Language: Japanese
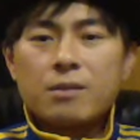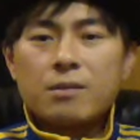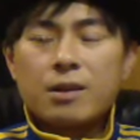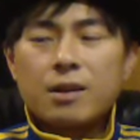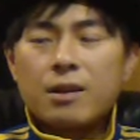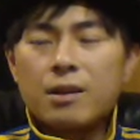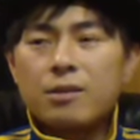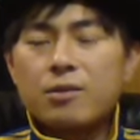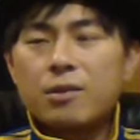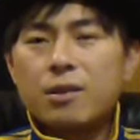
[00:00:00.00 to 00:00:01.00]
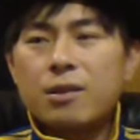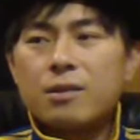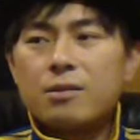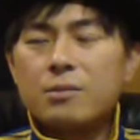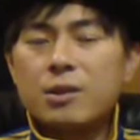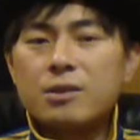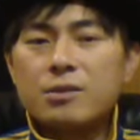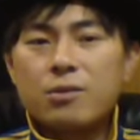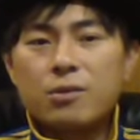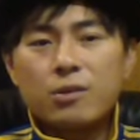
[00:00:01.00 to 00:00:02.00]
分からないというか昔の
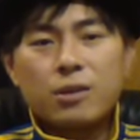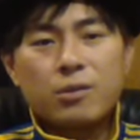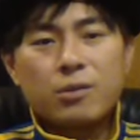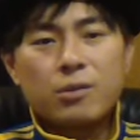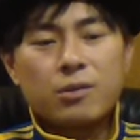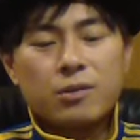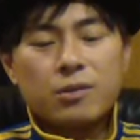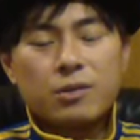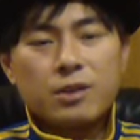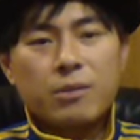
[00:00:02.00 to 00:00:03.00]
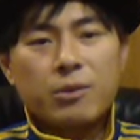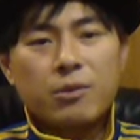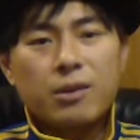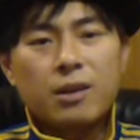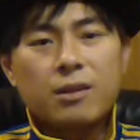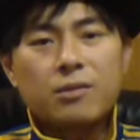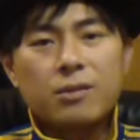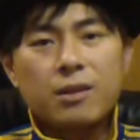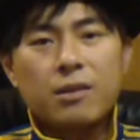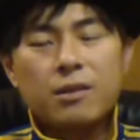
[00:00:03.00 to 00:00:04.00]
ことなんてほとんど調べようがないの
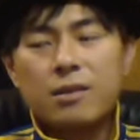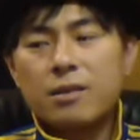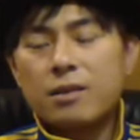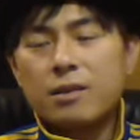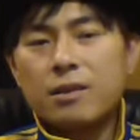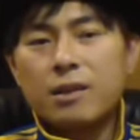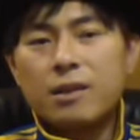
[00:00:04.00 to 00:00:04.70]
で何